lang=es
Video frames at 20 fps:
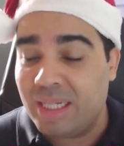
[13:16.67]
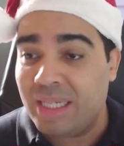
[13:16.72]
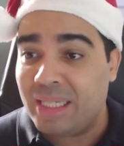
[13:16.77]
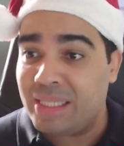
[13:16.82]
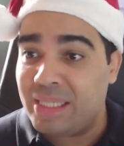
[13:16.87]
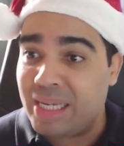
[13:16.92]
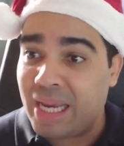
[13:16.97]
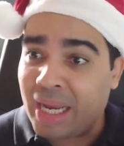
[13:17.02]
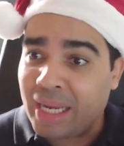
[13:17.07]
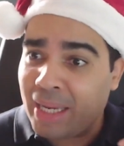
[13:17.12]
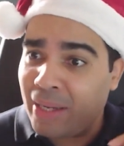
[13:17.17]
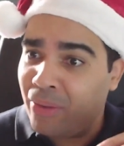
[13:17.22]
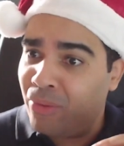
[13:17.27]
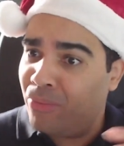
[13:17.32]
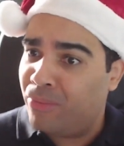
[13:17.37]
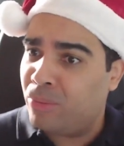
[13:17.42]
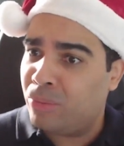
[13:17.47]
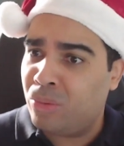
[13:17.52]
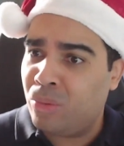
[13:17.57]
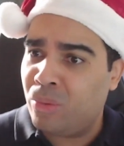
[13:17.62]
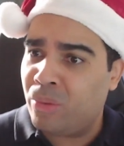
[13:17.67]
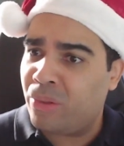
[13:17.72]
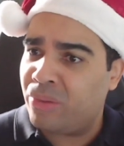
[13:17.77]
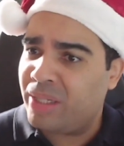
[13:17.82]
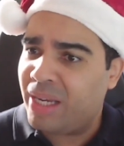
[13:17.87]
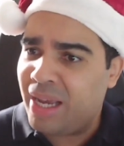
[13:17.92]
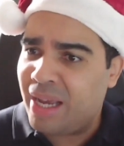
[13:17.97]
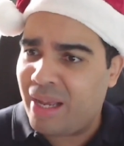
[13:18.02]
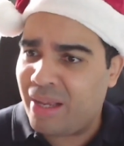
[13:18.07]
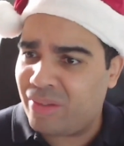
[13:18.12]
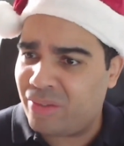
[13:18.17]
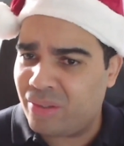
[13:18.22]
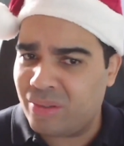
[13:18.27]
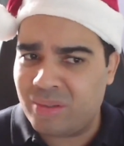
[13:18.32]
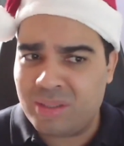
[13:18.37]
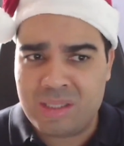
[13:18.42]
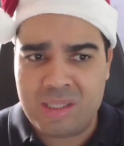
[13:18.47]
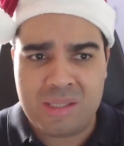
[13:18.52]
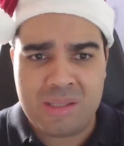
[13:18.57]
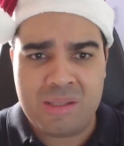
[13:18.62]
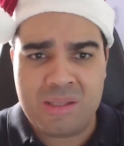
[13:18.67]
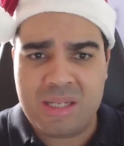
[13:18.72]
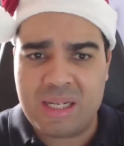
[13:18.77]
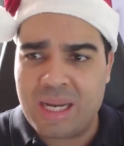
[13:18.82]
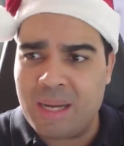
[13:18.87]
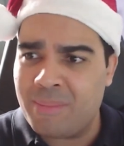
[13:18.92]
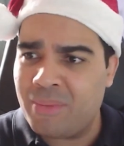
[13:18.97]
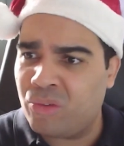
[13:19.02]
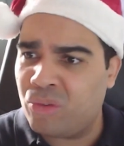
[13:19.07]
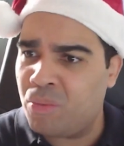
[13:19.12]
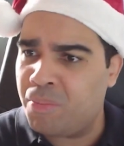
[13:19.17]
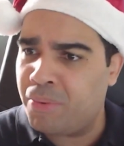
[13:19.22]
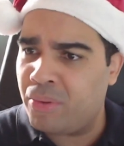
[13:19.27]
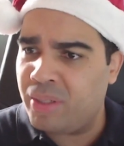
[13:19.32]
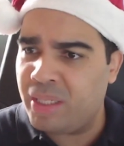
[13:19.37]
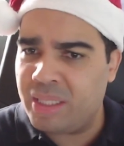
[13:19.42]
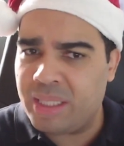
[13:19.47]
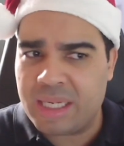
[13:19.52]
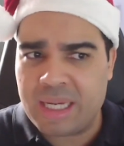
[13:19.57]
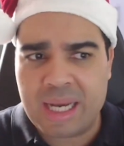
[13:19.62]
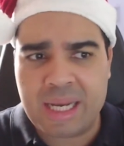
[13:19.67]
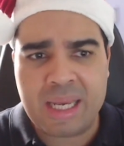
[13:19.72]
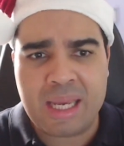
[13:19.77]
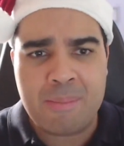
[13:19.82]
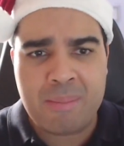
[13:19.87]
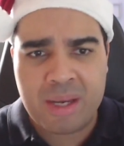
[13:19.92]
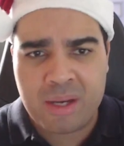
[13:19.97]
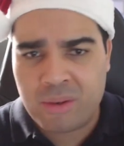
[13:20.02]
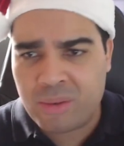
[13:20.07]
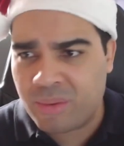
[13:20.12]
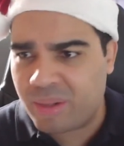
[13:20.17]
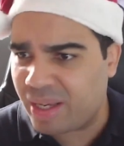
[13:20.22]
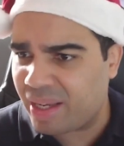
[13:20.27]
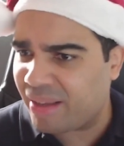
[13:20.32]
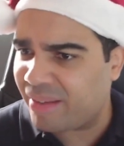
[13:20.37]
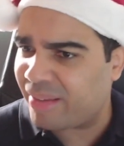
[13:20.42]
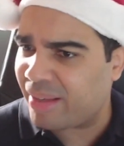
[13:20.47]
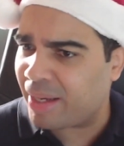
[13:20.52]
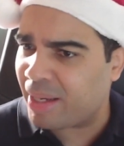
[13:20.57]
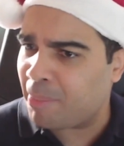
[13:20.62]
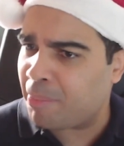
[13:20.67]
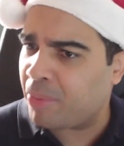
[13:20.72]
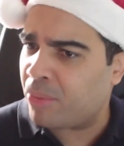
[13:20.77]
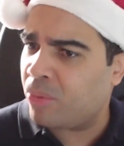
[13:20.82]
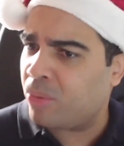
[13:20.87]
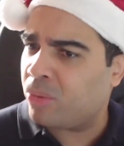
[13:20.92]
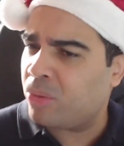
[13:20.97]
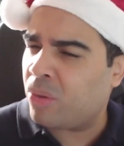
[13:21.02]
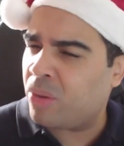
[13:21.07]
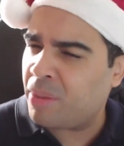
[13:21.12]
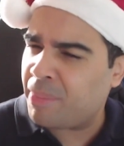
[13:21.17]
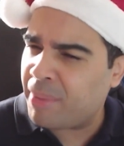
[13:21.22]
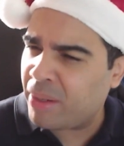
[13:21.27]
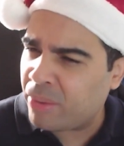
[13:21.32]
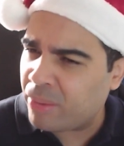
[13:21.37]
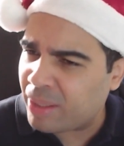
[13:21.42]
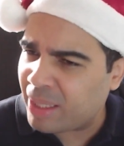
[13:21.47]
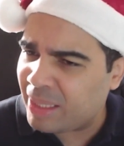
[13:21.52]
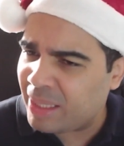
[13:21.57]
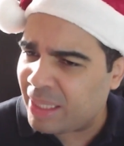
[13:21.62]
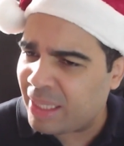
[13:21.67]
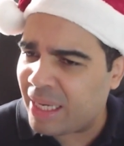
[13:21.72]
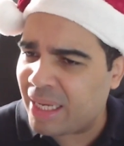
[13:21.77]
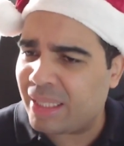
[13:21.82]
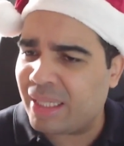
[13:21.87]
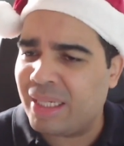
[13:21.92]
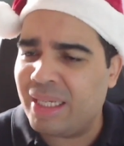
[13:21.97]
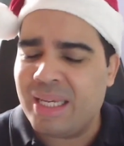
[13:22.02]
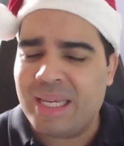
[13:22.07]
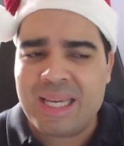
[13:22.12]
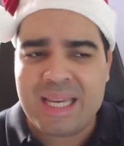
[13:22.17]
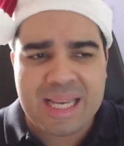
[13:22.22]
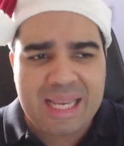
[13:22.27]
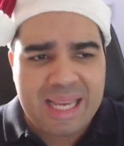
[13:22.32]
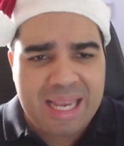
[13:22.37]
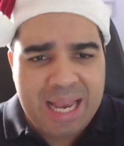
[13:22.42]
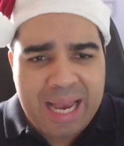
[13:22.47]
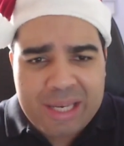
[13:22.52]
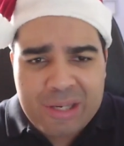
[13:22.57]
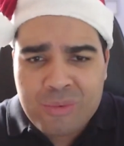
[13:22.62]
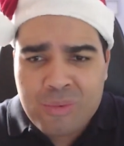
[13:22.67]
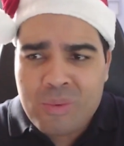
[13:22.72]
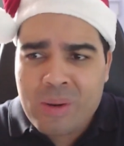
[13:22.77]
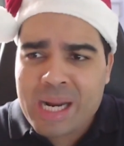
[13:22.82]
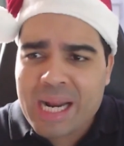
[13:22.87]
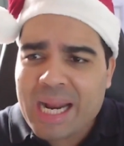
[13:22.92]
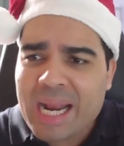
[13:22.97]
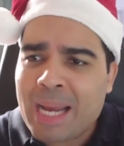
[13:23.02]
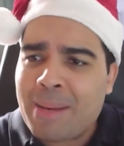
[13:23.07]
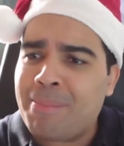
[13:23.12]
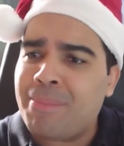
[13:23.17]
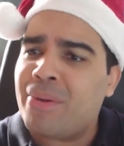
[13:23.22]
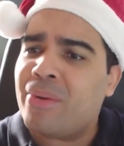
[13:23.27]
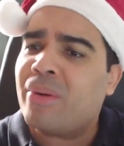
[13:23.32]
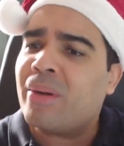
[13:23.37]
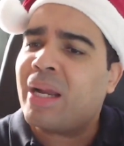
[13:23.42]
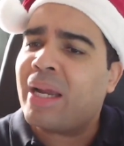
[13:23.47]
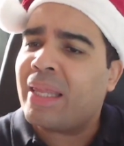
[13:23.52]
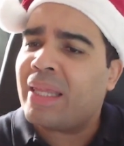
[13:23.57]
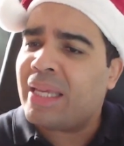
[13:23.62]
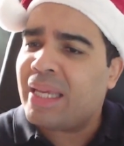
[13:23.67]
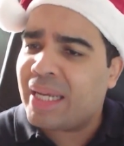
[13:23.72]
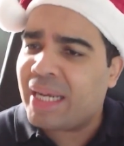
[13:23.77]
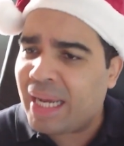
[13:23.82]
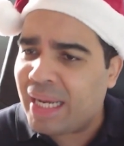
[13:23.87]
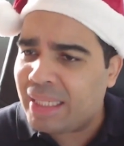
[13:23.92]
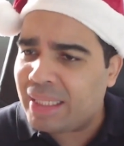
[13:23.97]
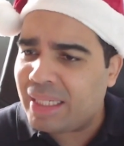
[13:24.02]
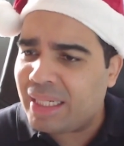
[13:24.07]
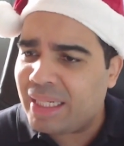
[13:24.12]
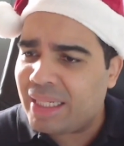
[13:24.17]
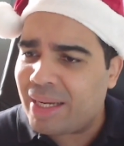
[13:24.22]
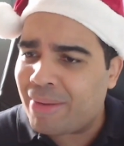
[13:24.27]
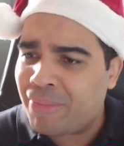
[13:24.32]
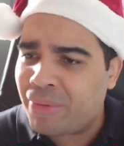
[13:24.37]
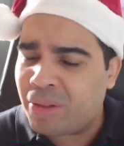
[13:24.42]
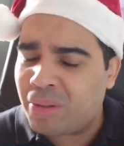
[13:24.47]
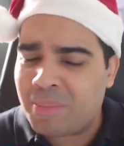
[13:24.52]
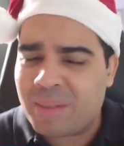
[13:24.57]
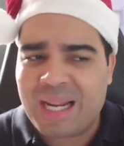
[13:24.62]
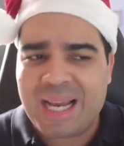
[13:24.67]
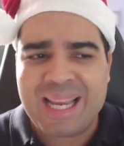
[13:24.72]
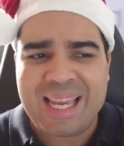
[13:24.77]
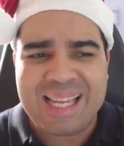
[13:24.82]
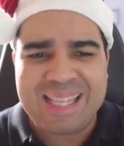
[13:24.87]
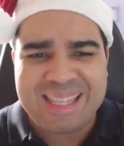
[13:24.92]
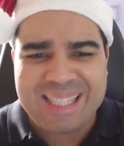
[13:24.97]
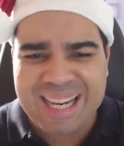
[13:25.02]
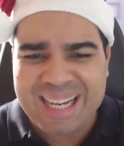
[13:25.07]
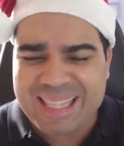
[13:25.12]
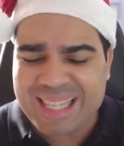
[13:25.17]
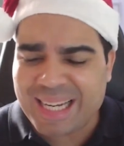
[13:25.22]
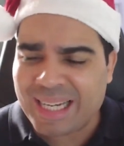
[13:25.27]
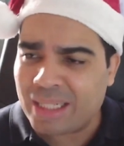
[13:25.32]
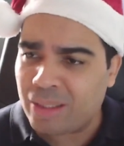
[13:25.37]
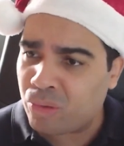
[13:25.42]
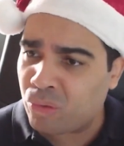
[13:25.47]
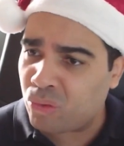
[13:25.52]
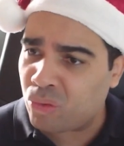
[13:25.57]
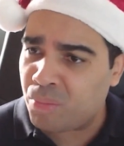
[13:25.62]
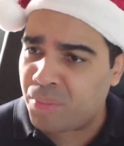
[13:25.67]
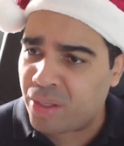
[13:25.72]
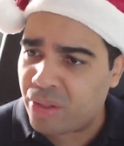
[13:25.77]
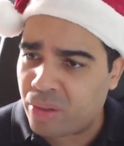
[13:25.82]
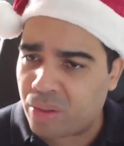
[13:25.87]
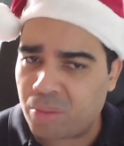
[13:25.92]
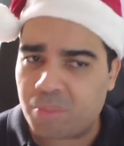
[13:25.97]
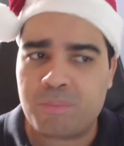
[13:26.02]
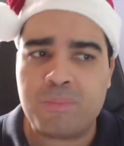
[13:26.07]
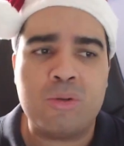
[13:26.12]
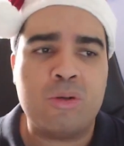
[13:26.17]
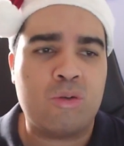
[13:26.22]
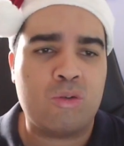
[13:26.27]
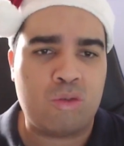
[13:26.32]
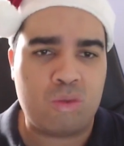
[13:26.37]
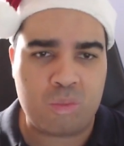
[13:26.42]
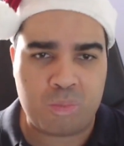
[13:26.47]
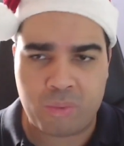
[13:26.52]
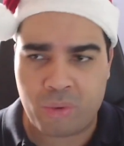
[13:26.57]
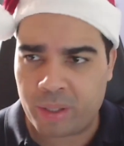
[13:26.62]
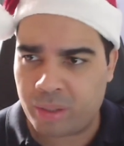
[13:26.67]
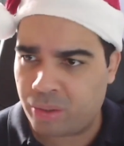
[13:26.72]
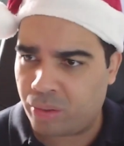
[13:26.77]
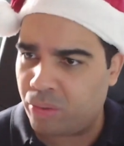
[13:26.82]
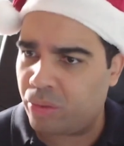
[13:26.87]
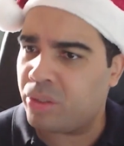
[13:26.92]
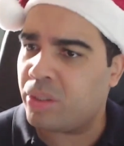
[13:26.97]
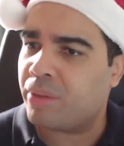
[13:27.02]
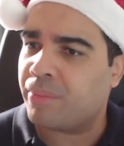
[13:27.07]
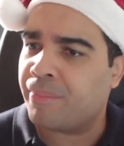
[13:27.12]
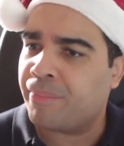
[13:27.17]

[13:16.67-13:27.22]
Ya que en un futuro ya Sony cambie sus políticas, que mejore, que saque productos de mejor calidad, que haya un cambio radical en la forma en la que tratan al consumidor, por supuesto, oye,